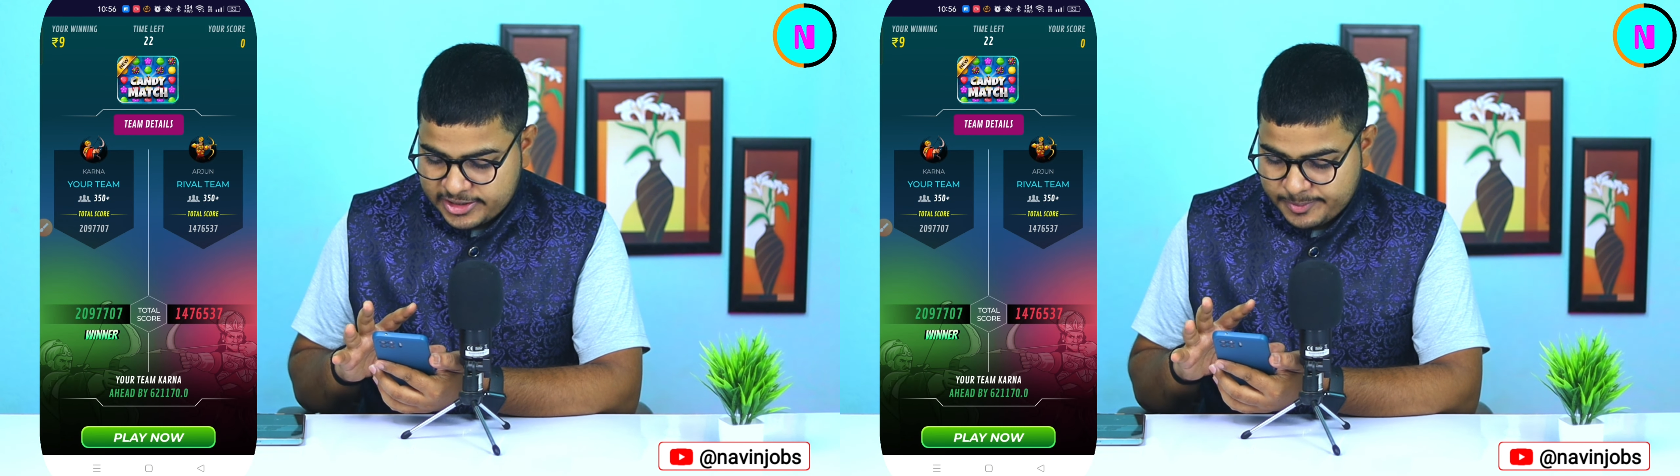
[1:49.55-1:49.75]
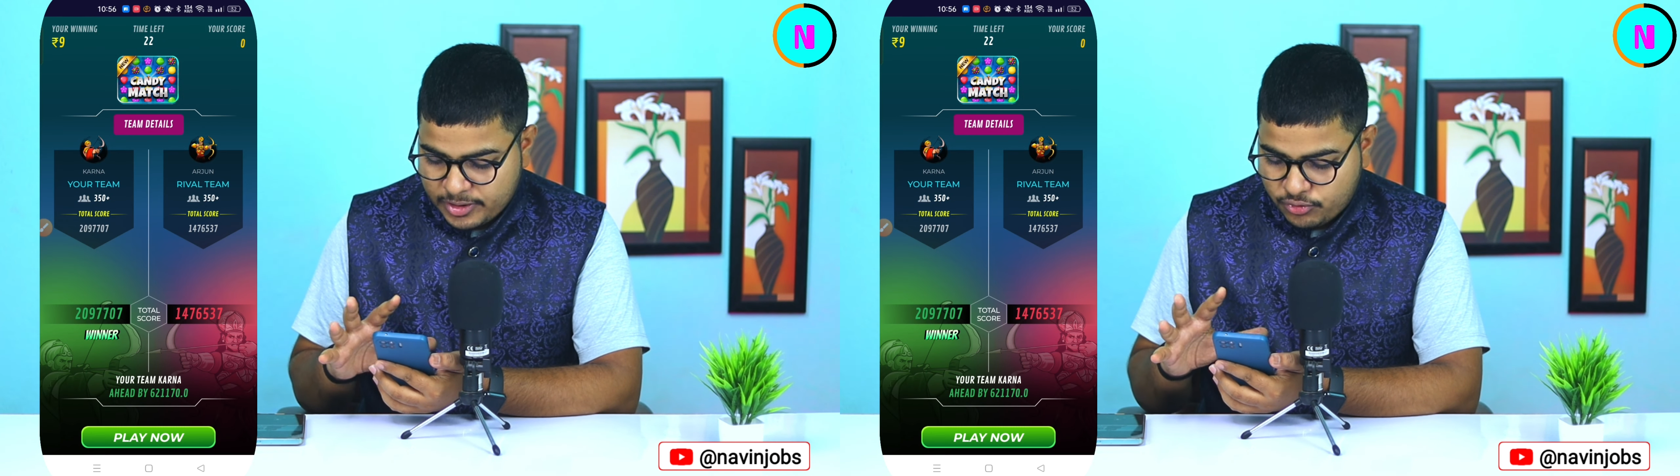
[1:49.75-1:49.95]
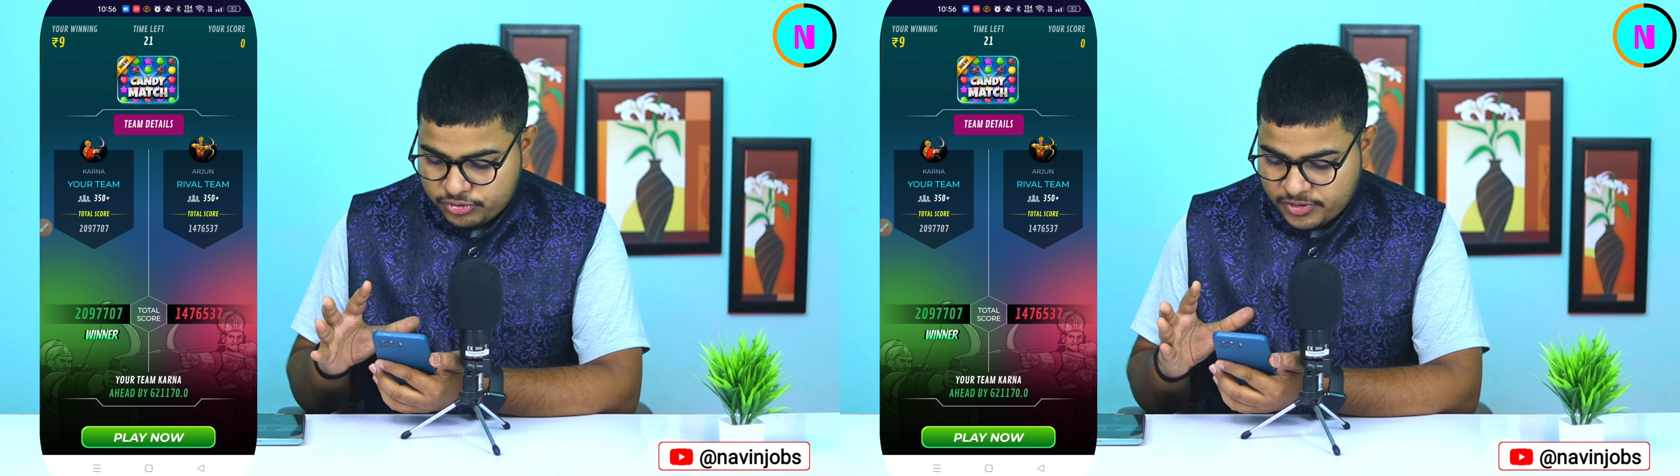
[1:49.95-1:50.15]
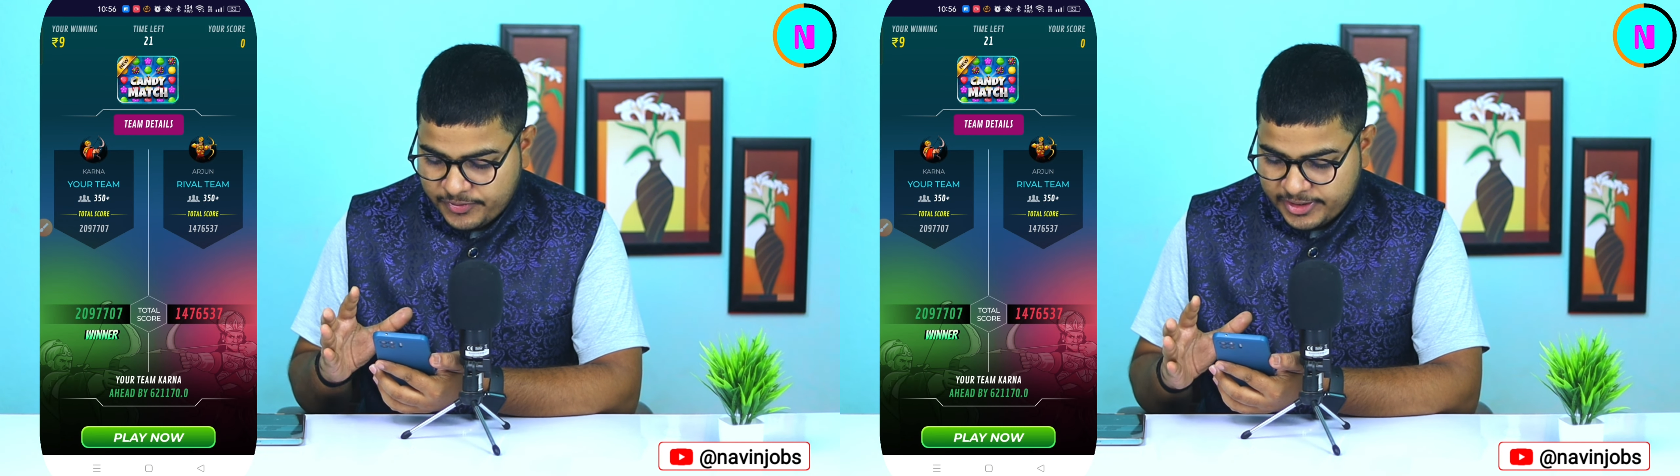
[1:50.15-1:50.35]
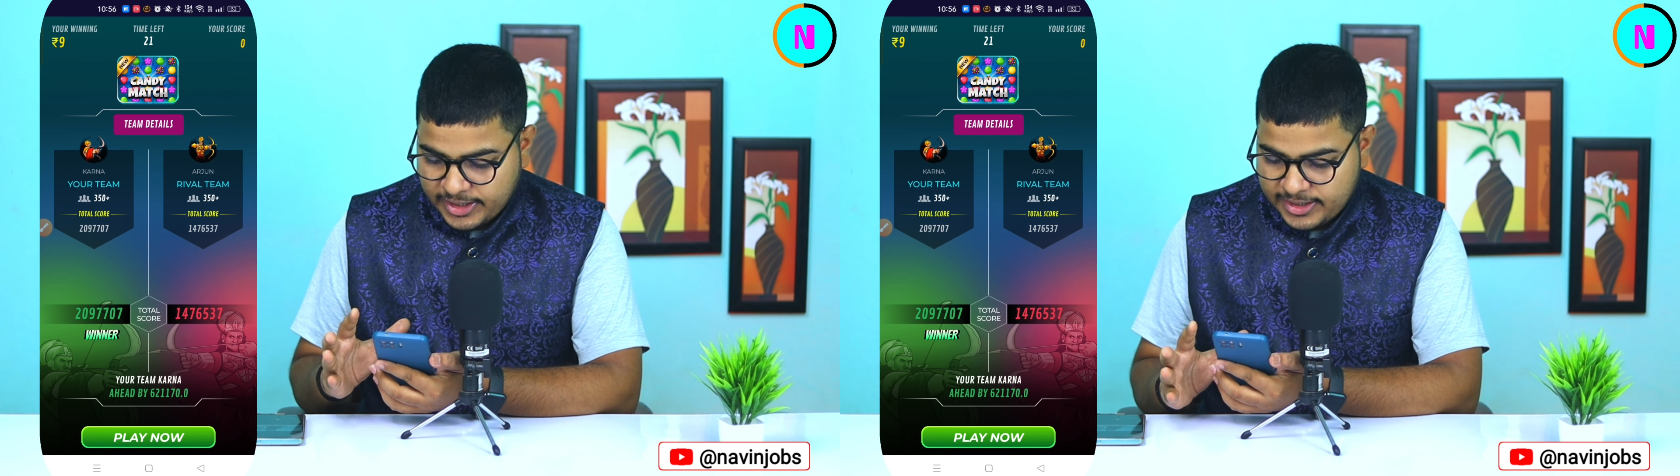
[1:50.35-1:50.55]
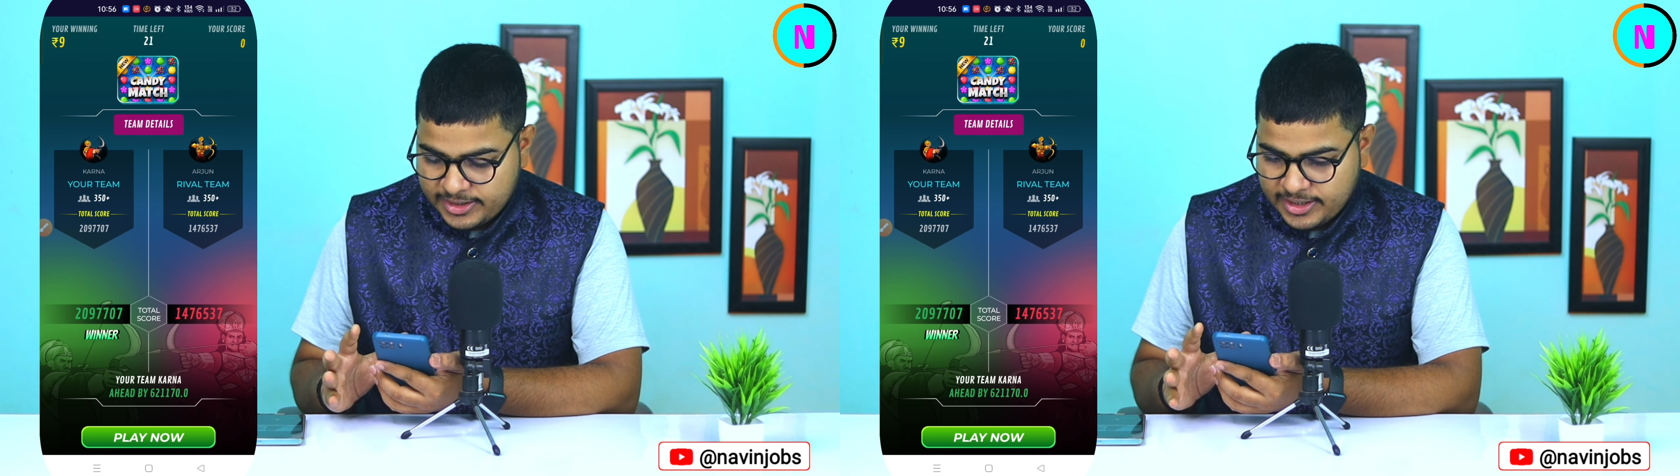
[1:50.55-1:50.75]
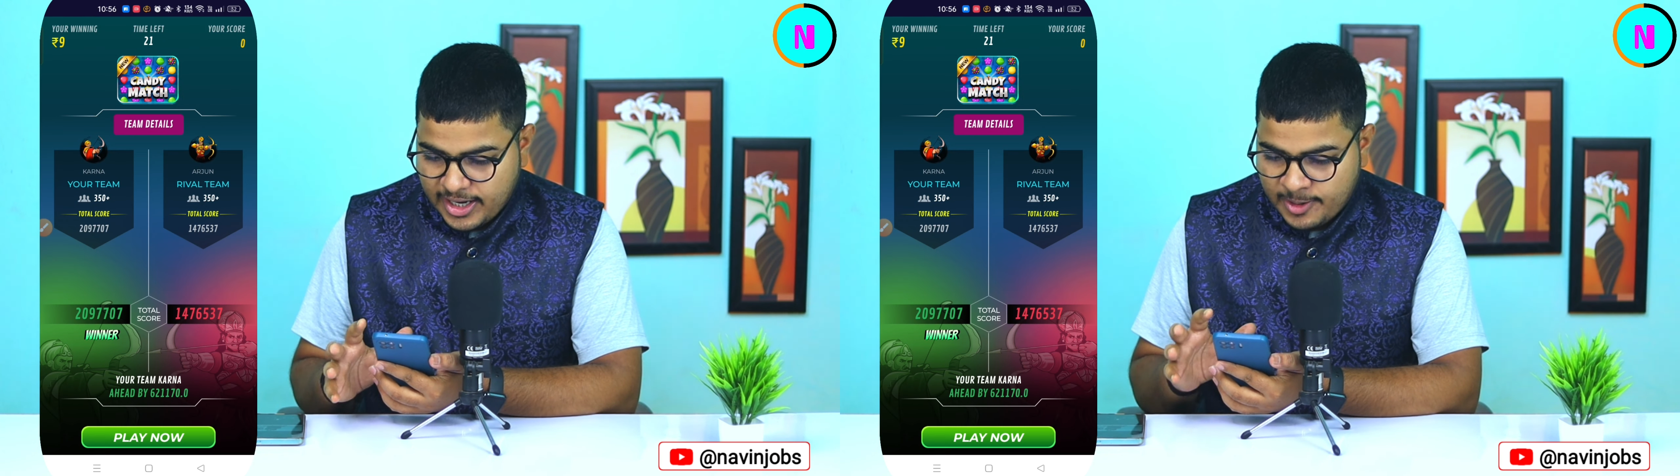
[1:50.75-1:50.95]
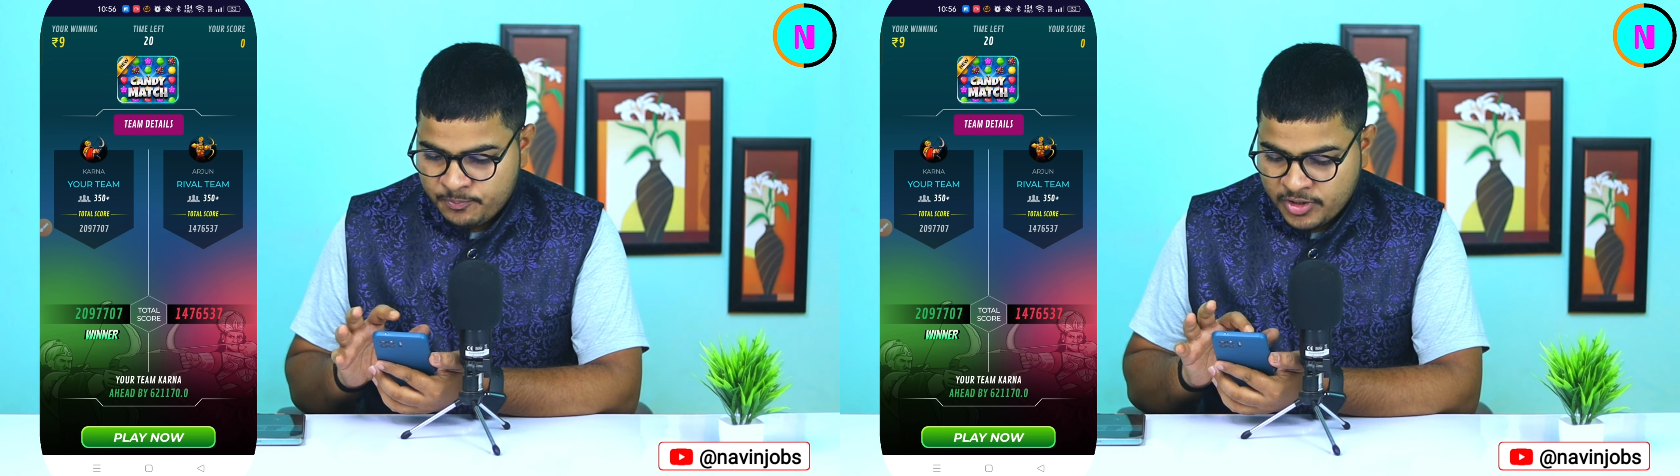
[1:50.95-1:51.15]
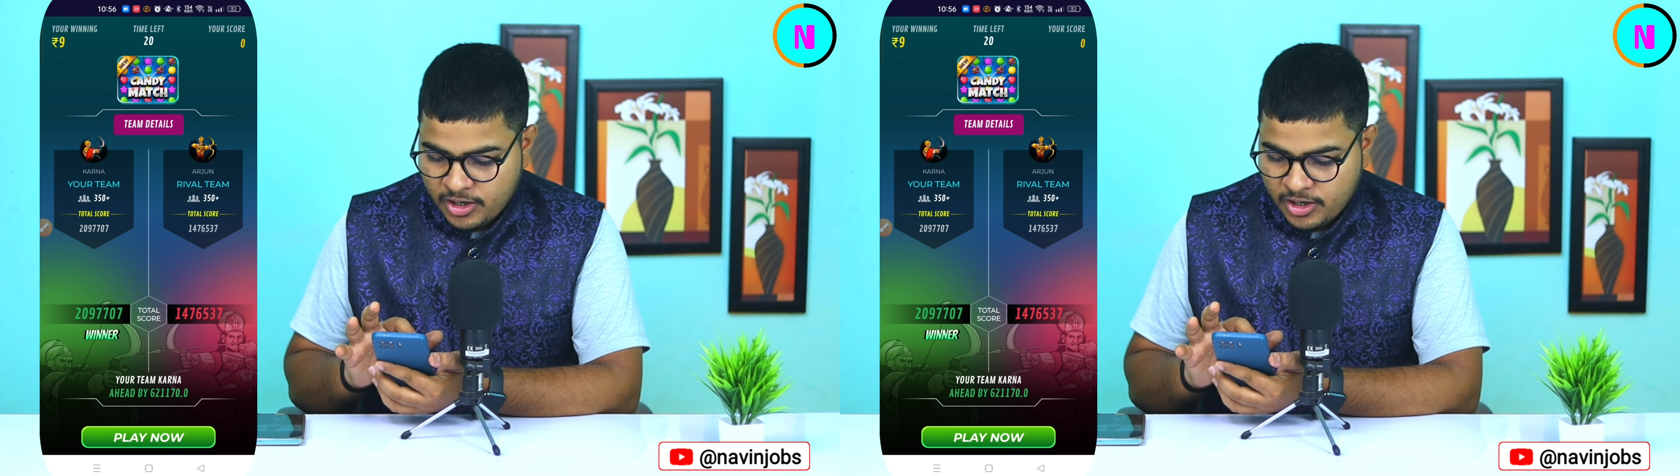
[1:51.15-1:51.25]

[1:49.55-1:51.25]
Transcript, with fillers: इसमें कुछ भी नहीं किया